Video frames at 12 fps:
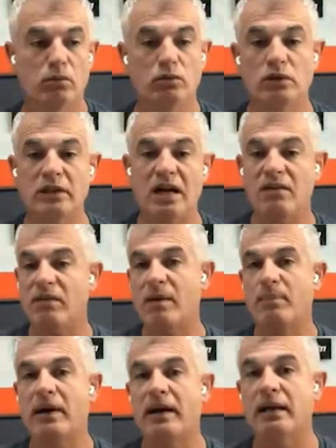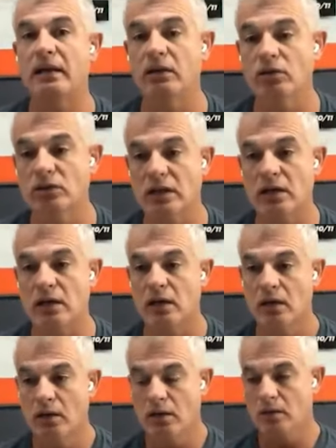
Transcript: mundial va para ahí. O sea,